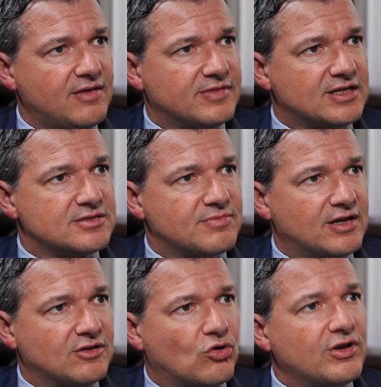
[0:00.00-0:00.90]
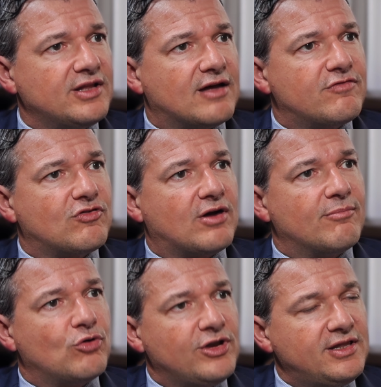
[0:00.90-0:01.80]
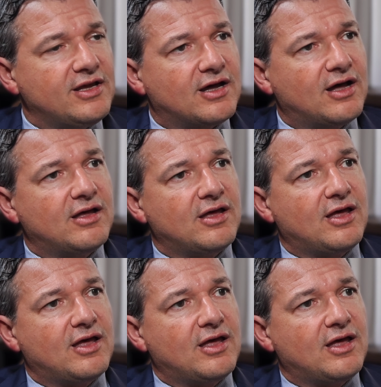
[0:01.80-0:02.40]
dass man da nicht einfach einem Politiker